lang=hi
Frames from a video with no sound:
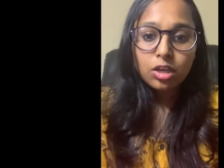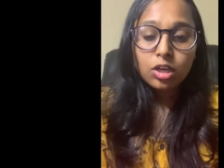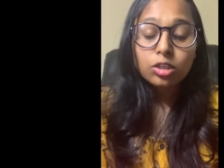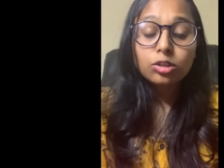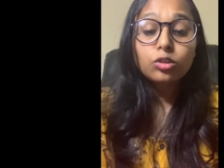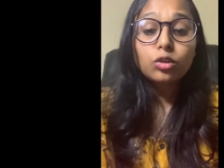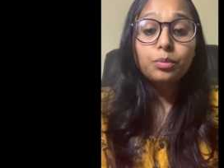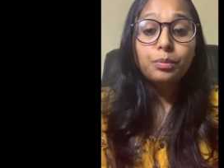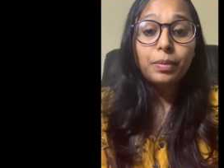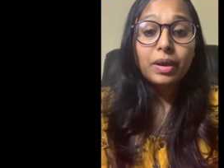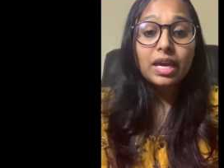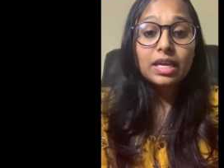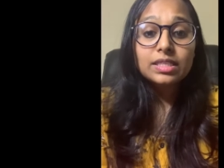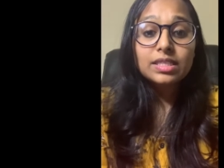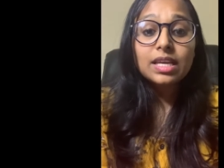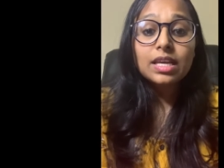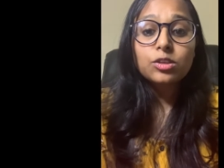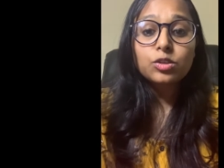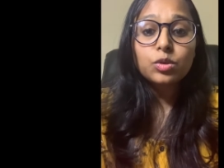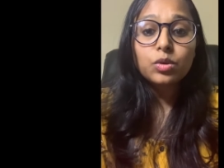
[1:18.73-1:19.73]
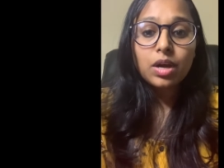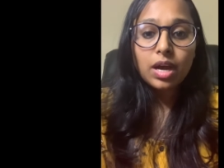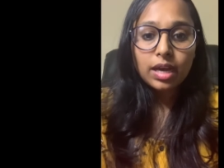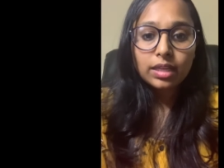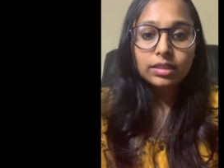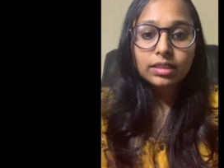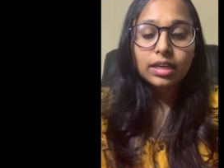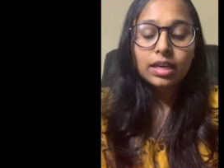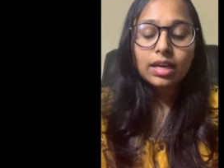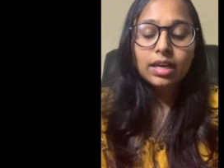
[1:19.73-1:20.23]
तो पैसा जो
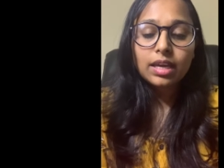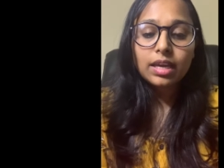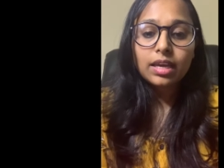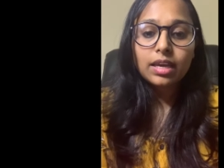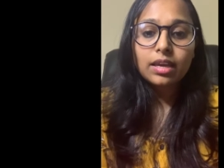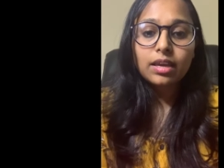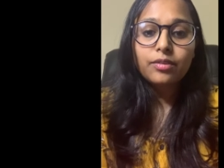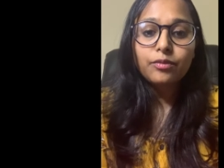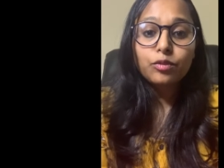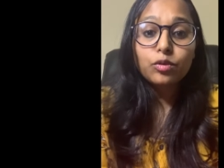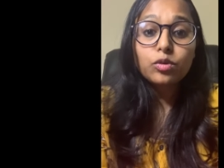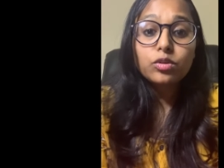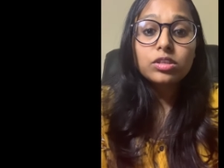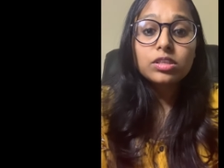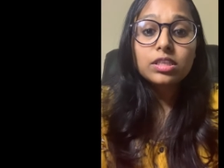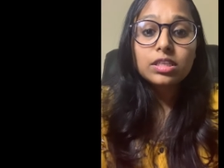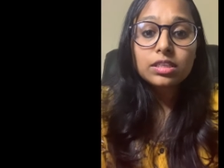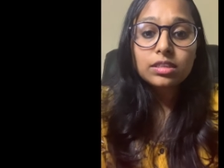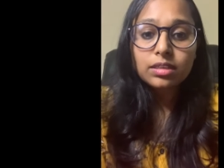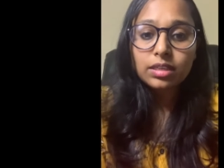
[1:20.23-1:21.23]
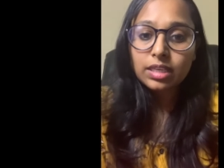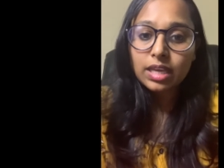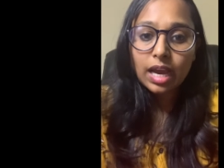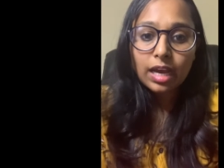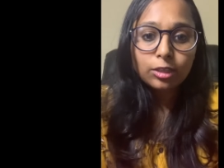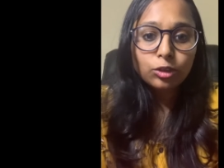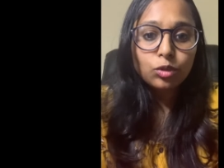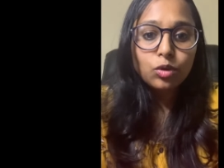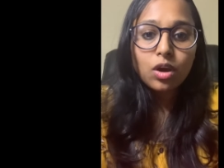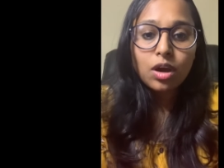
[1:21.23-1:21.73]
आता है वो
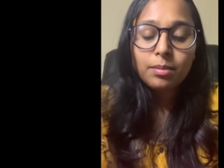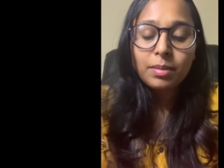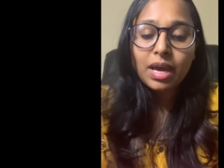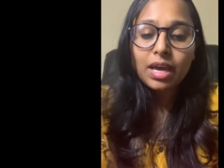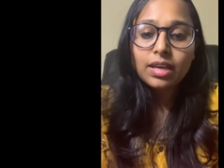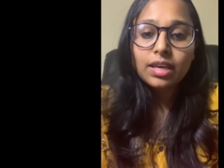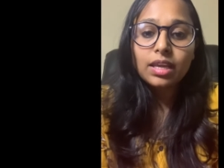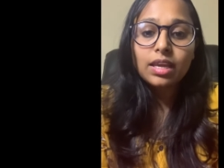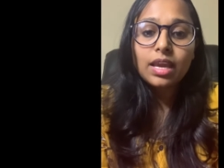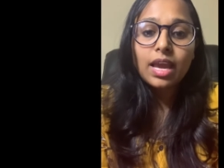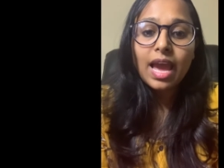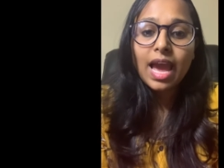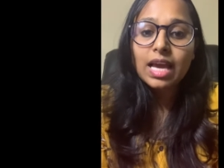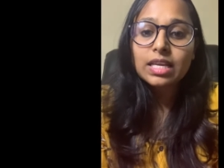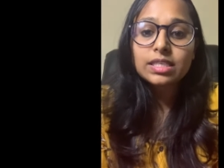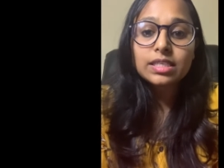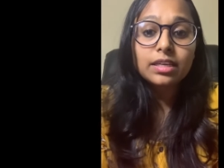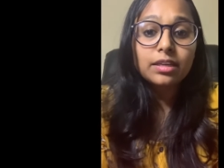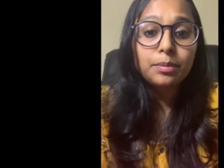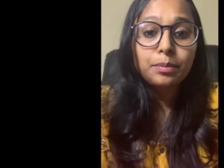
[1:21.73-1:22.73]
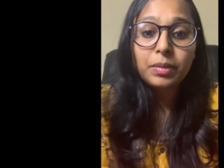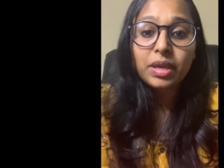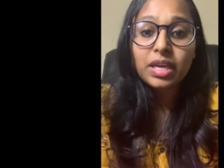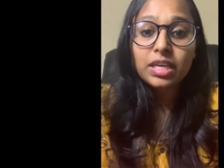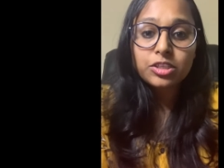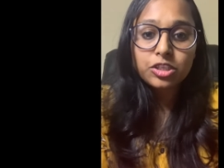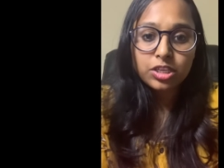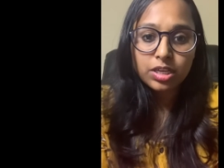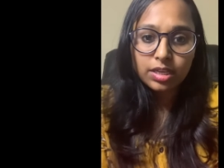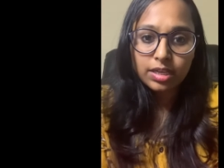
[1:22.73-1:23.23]
या तो हमारी एसेट
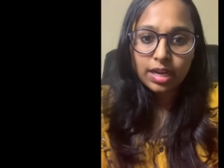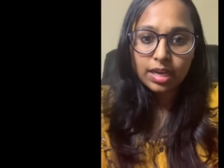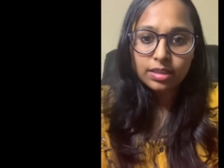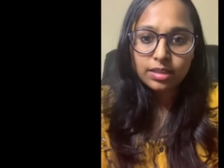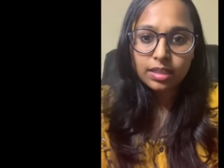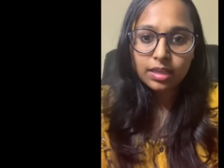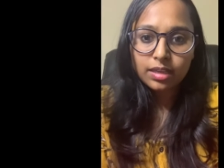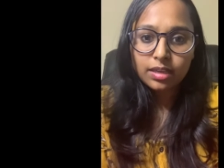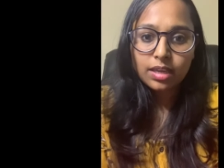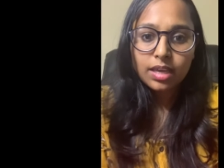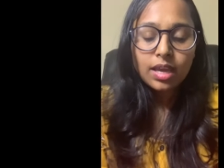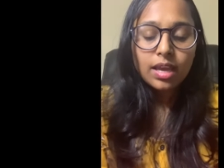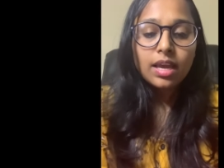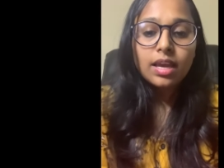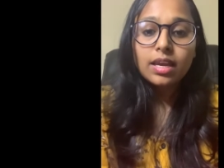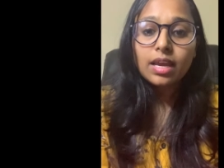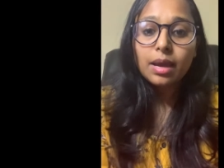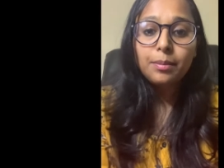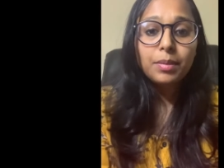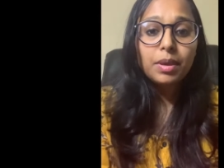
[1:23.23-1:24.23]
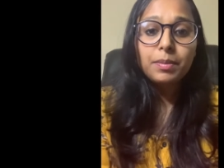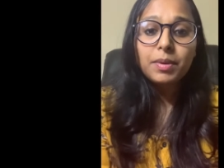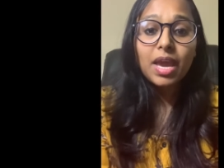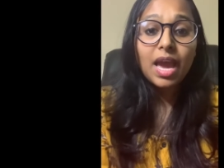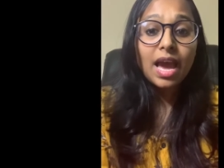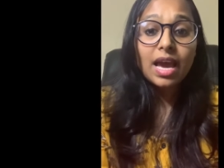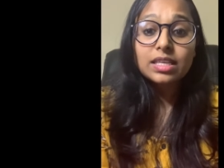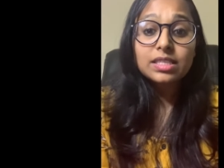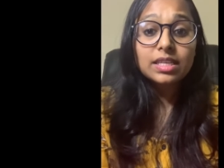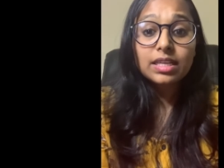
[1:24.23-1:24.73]
बेच कर आता है कभी भी
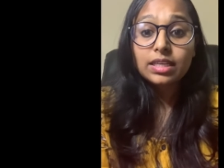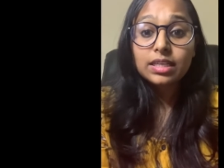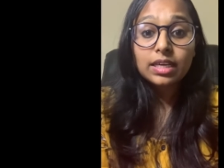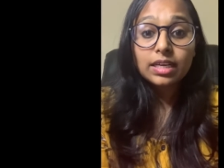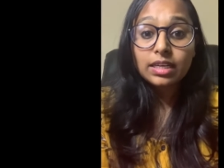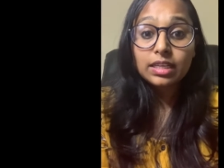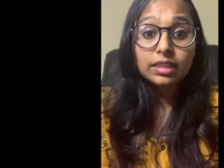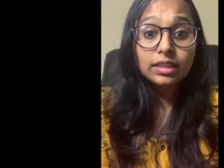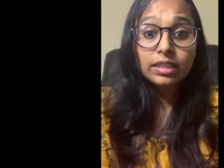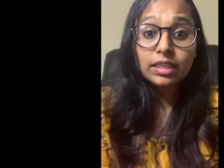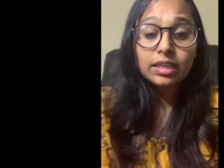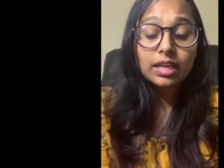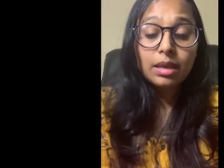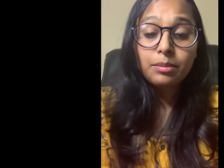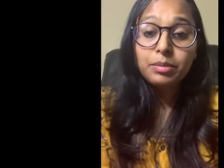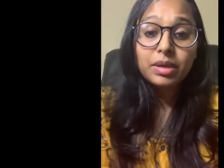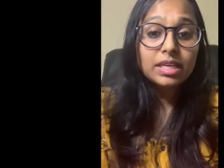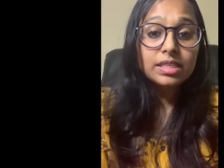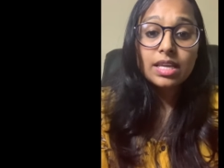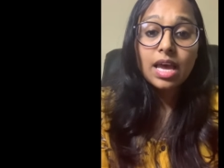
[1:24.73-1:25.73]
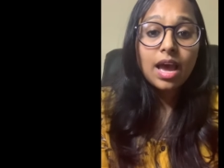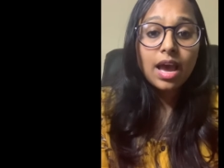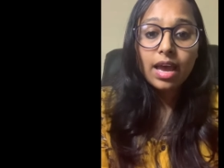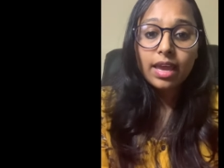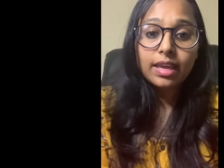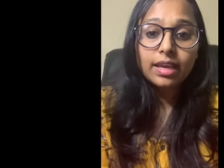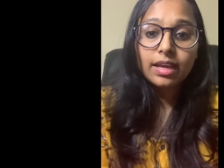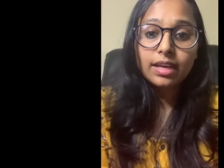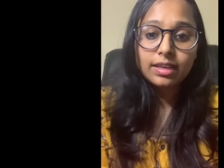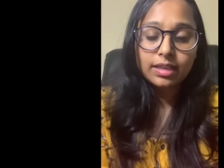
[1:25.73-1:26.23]
एसेट खरीदते टाइम पैसा
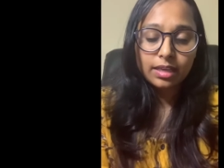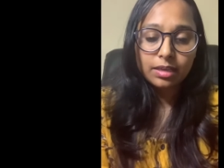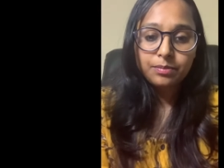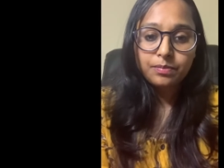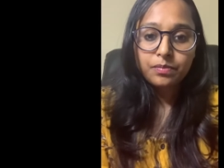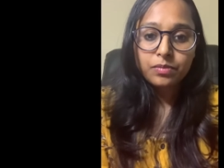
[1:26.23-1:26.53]
आएगा नहीं